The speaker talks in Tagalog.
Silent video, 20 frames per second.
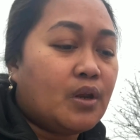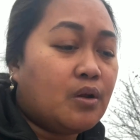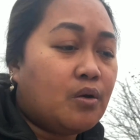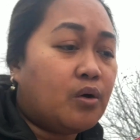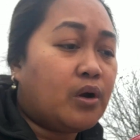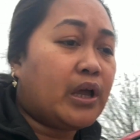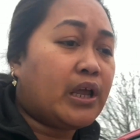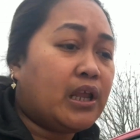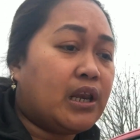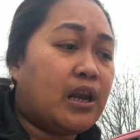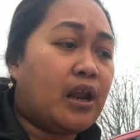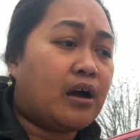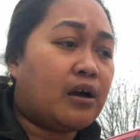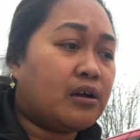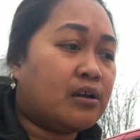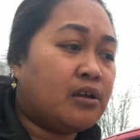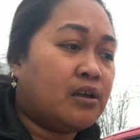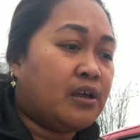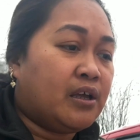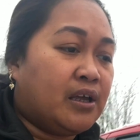okay lang.
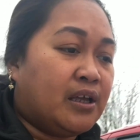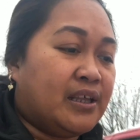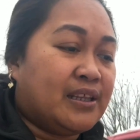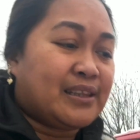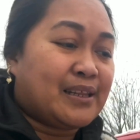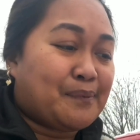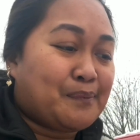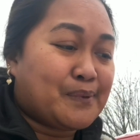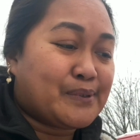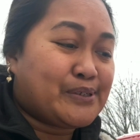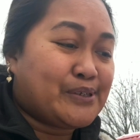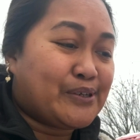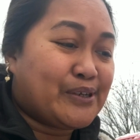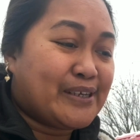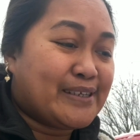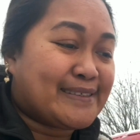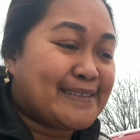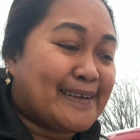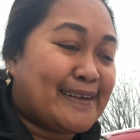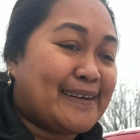Tapos, yung
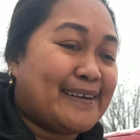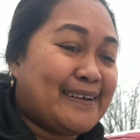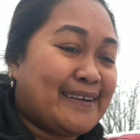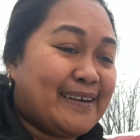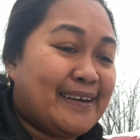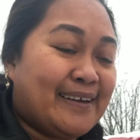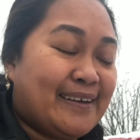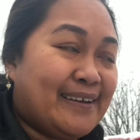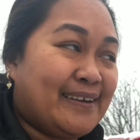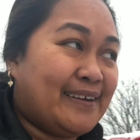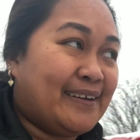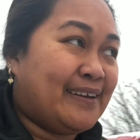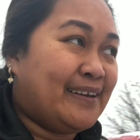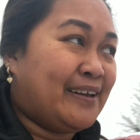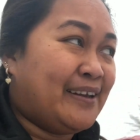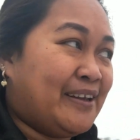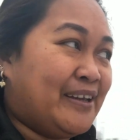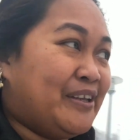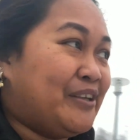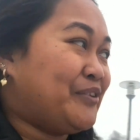isang
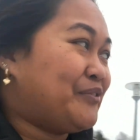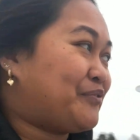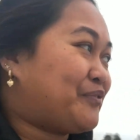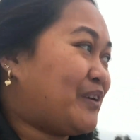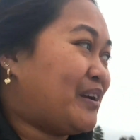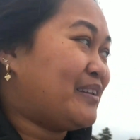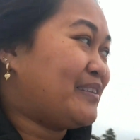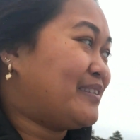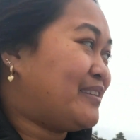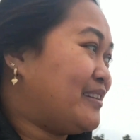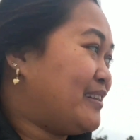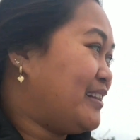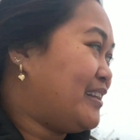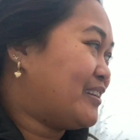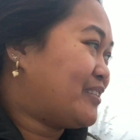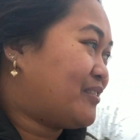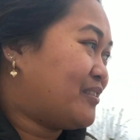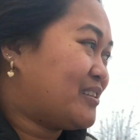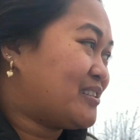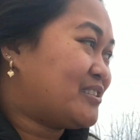friend ni
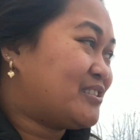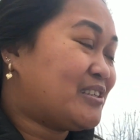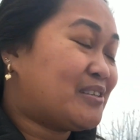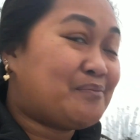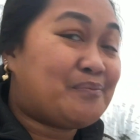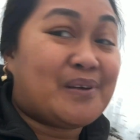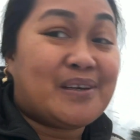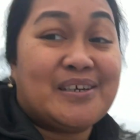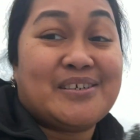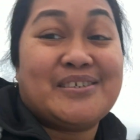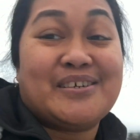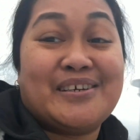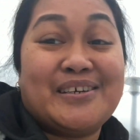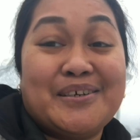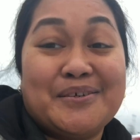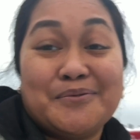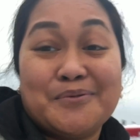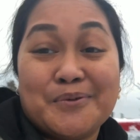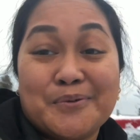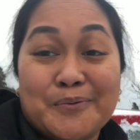Nico is dyan pala siya
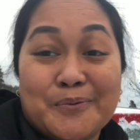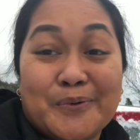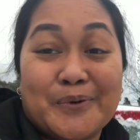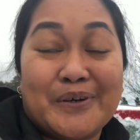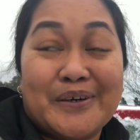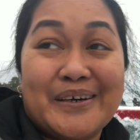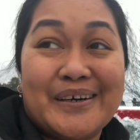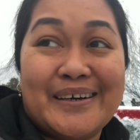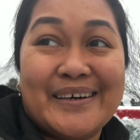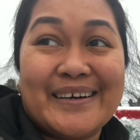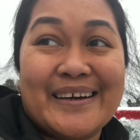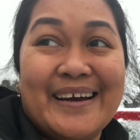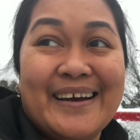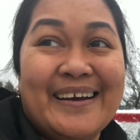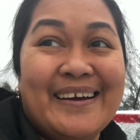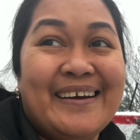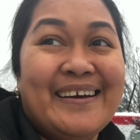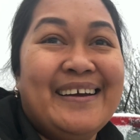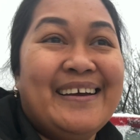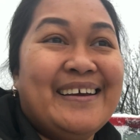nag-work.
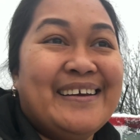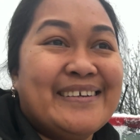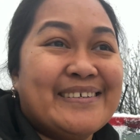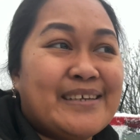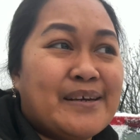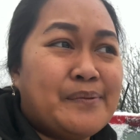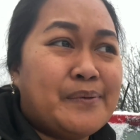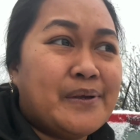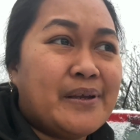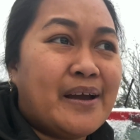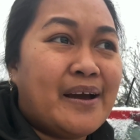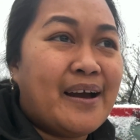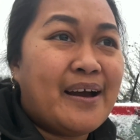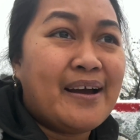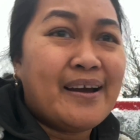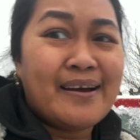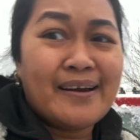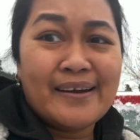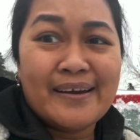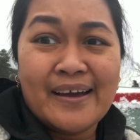Sabi niya,
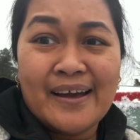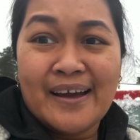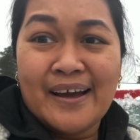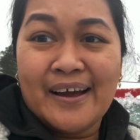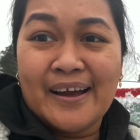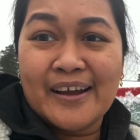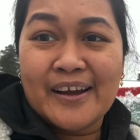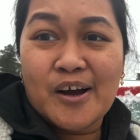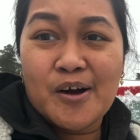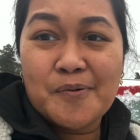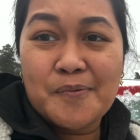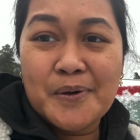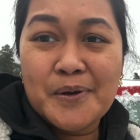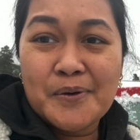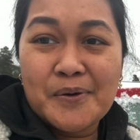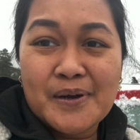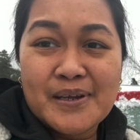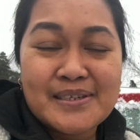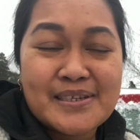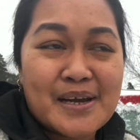Hi! Ikaw ba
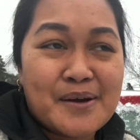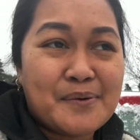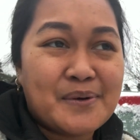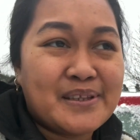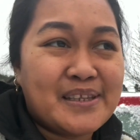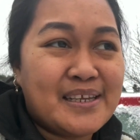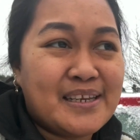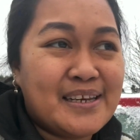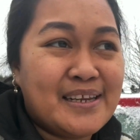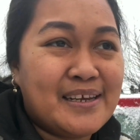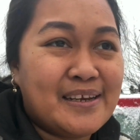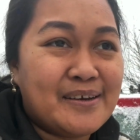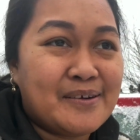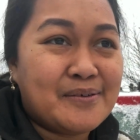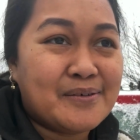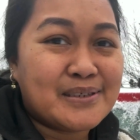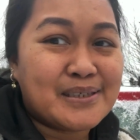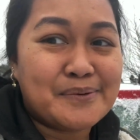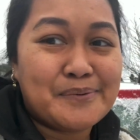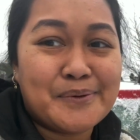yung asawa ni
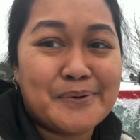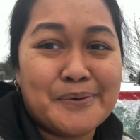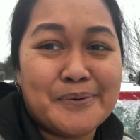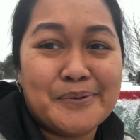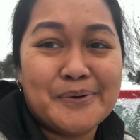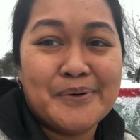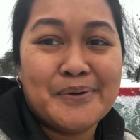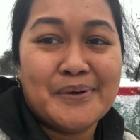Nico? Sabi ko,